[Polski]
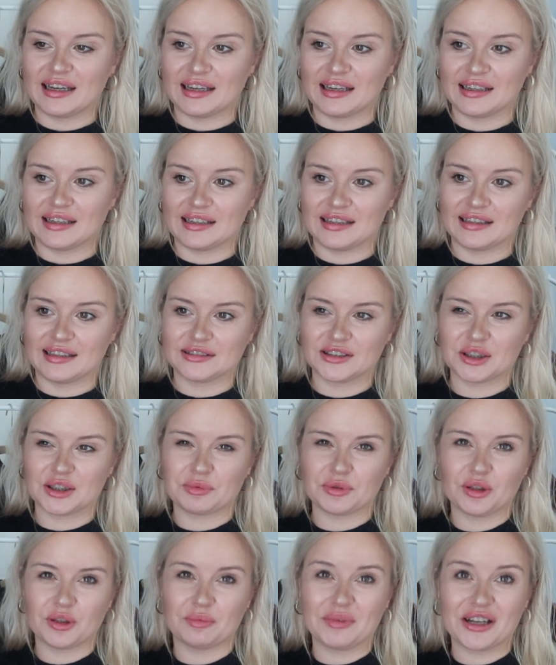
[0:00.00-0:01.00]
e, coś
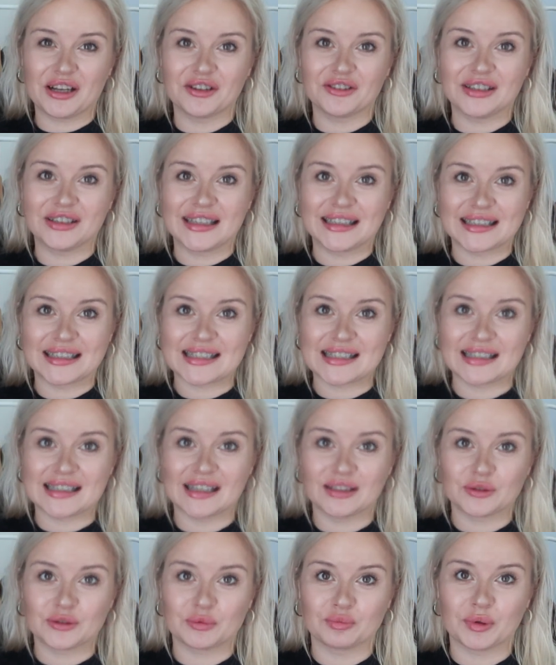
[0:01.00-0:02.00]
podobnego do
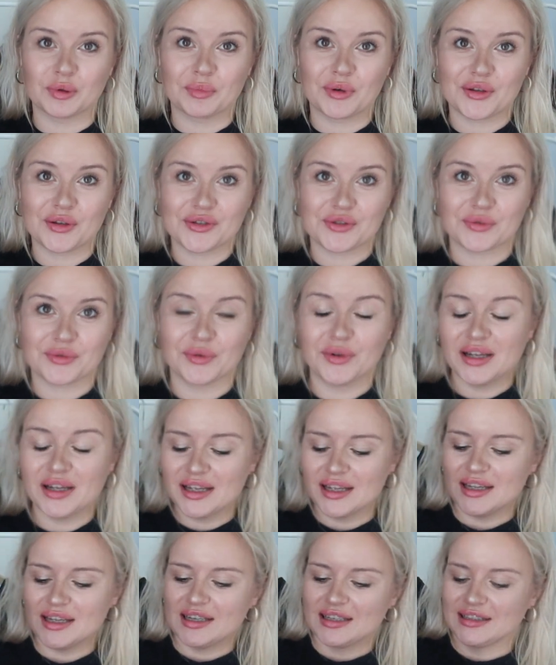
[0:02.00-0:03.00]
elastanu, po prostu
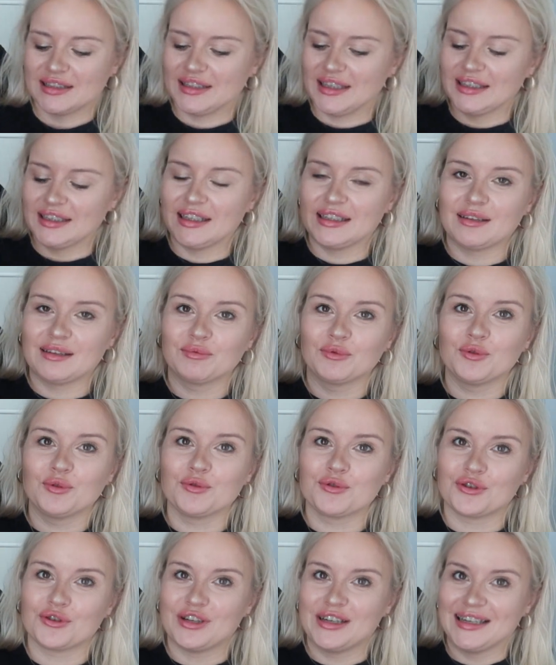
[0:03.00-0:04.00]
daje nam
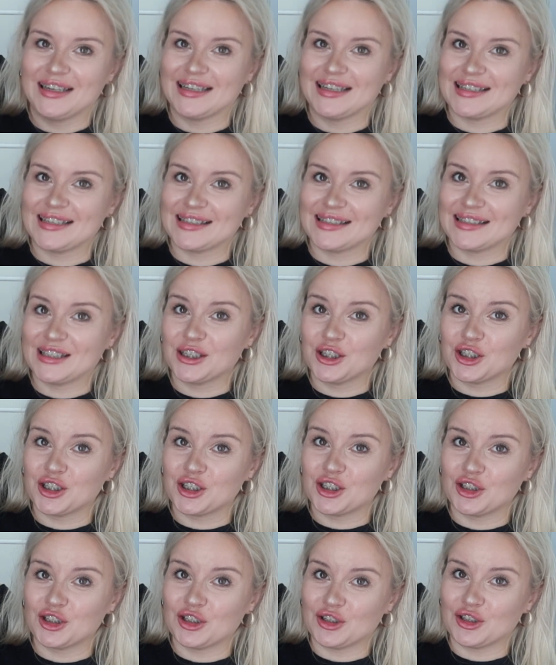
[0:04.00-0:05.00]
dużo
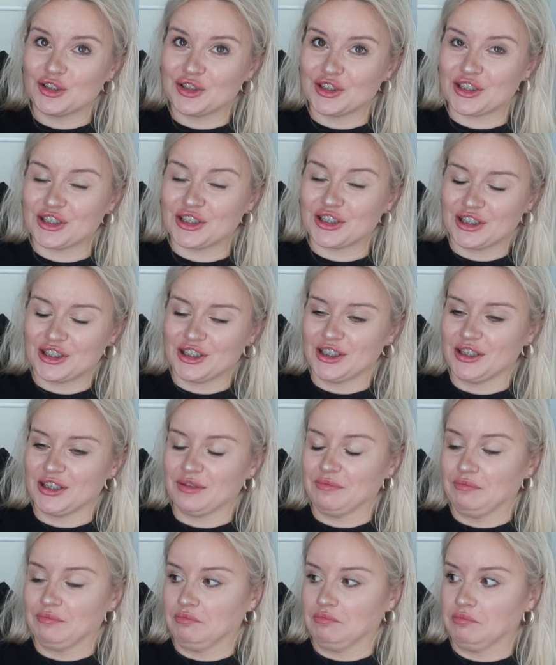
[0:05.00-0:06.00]
elastyczności.
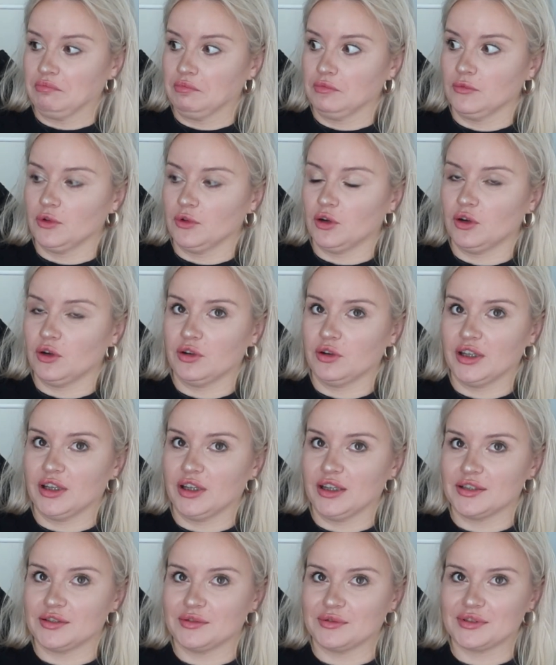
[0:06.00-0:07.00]
O
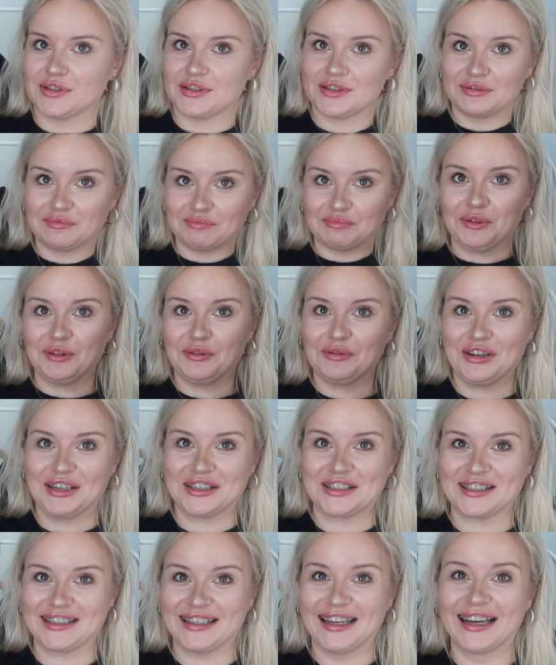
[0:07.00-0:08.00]
Jezus, no
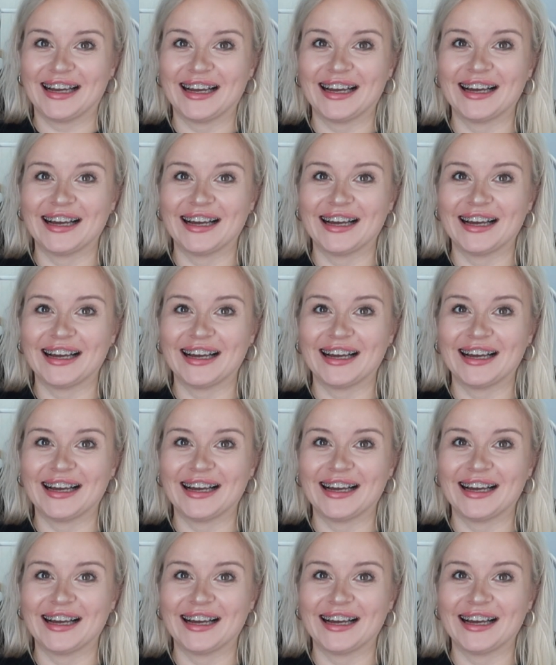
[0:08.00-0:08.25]
właśnie,